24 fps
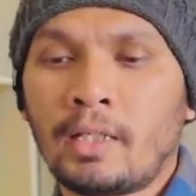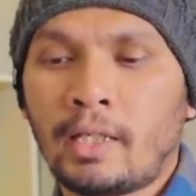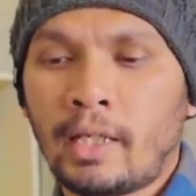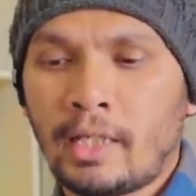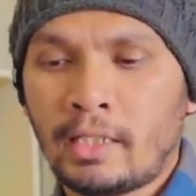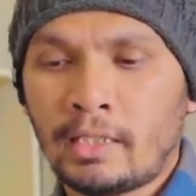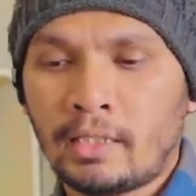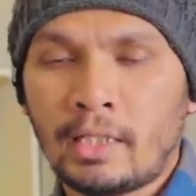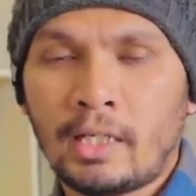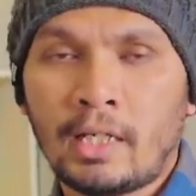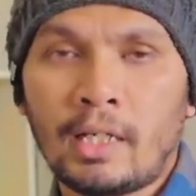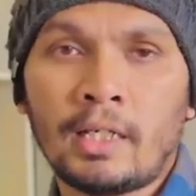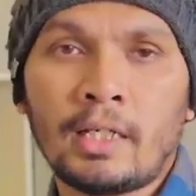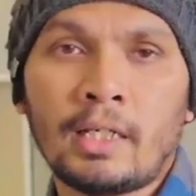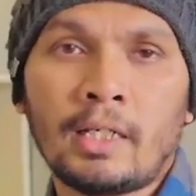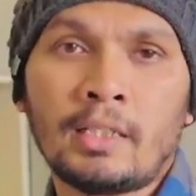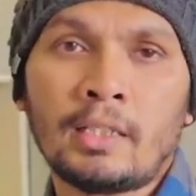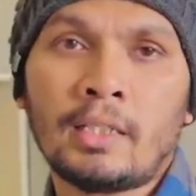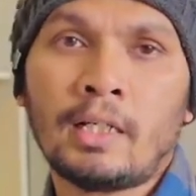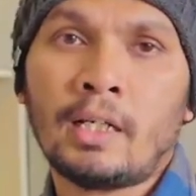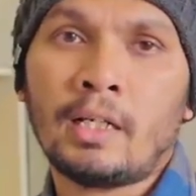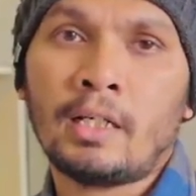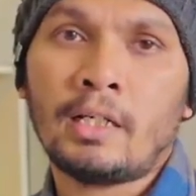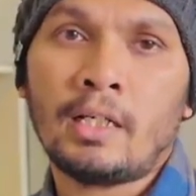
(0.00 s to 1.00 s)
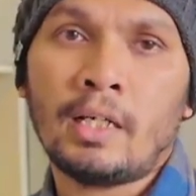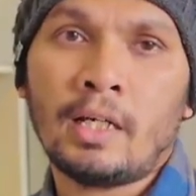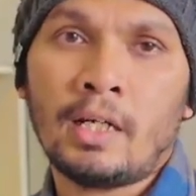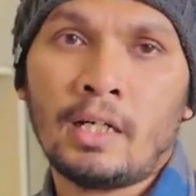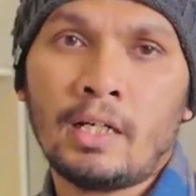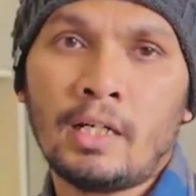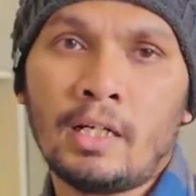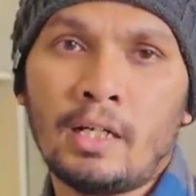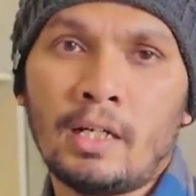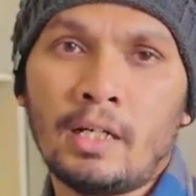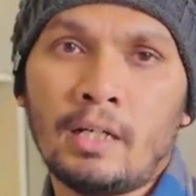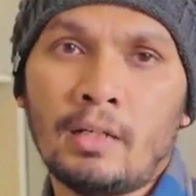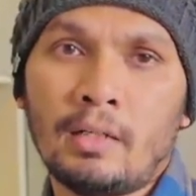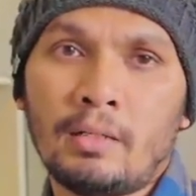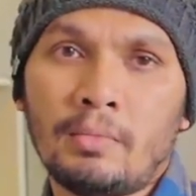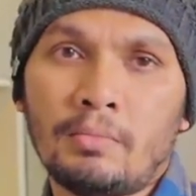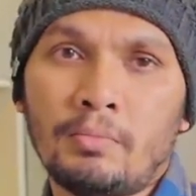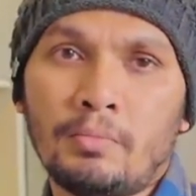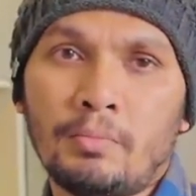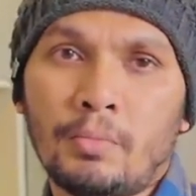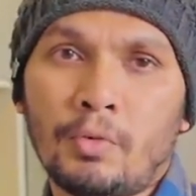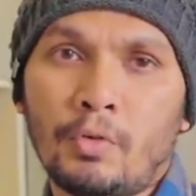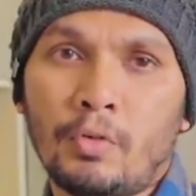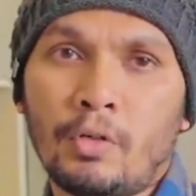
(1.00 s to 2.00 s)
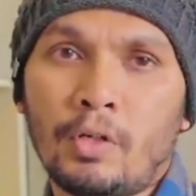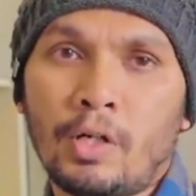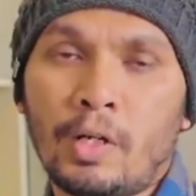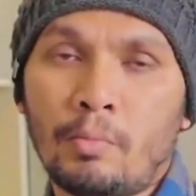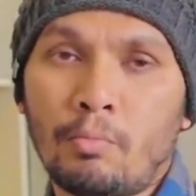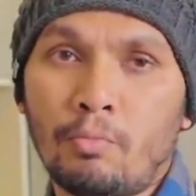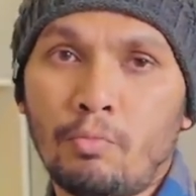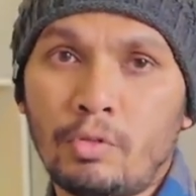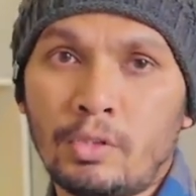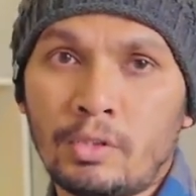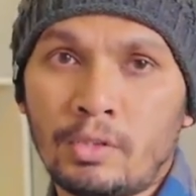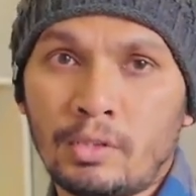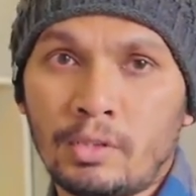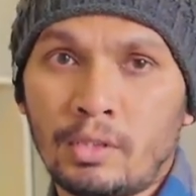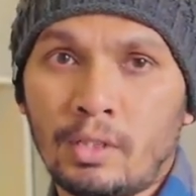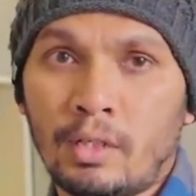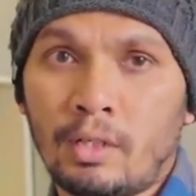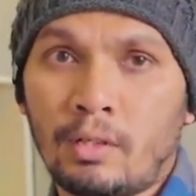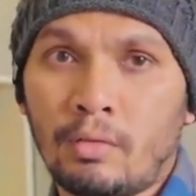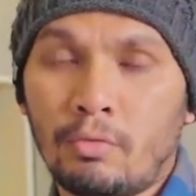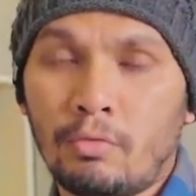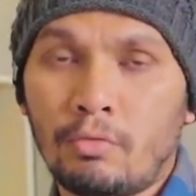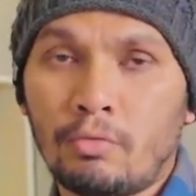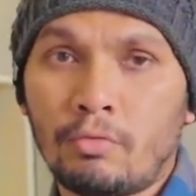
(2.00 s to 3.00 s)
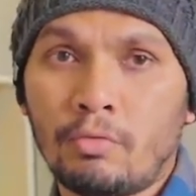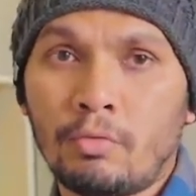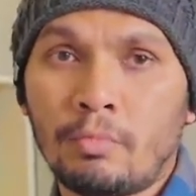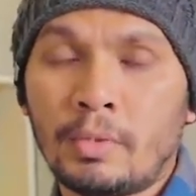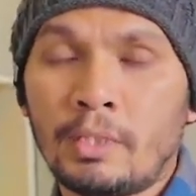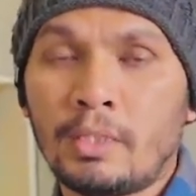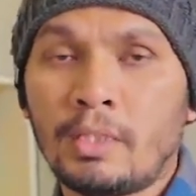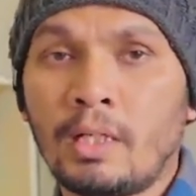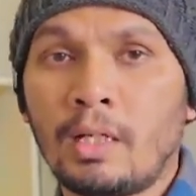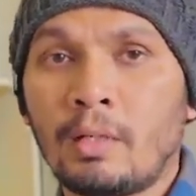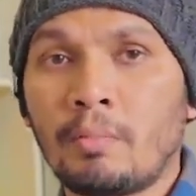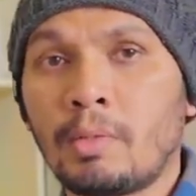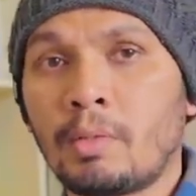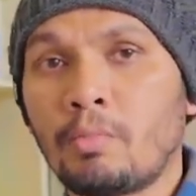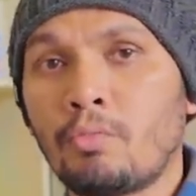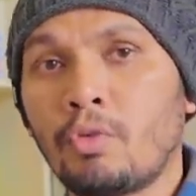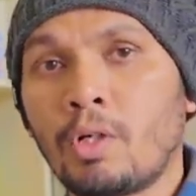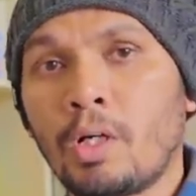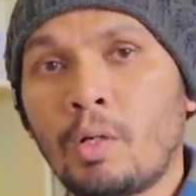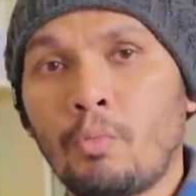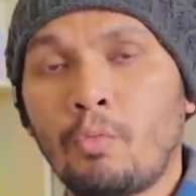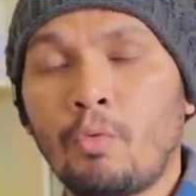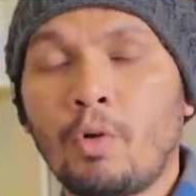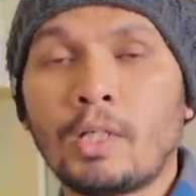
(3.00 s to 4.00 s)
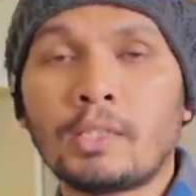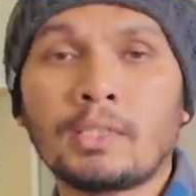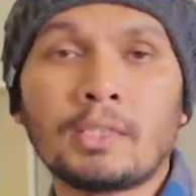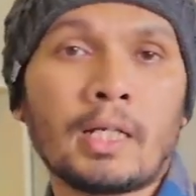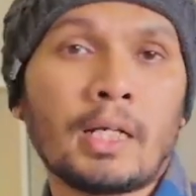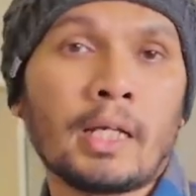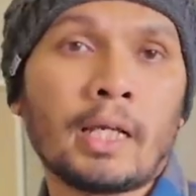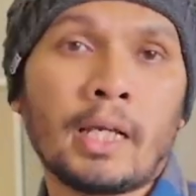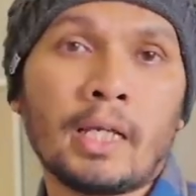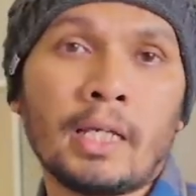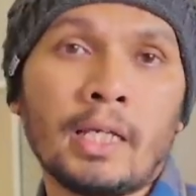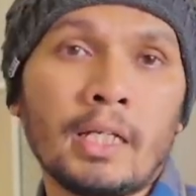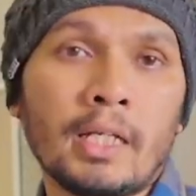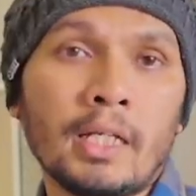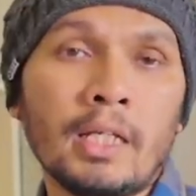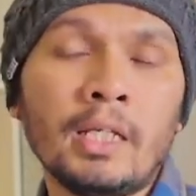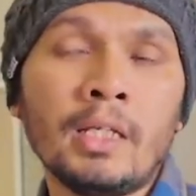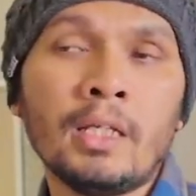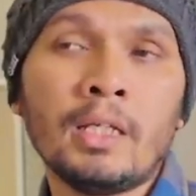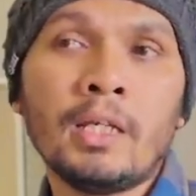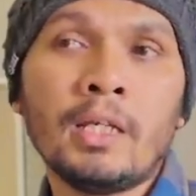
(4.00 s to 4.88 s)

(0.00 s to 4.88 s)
kayak sekarang kita lagi ada program booster untuk menjelang berbuka puasa kayak gini,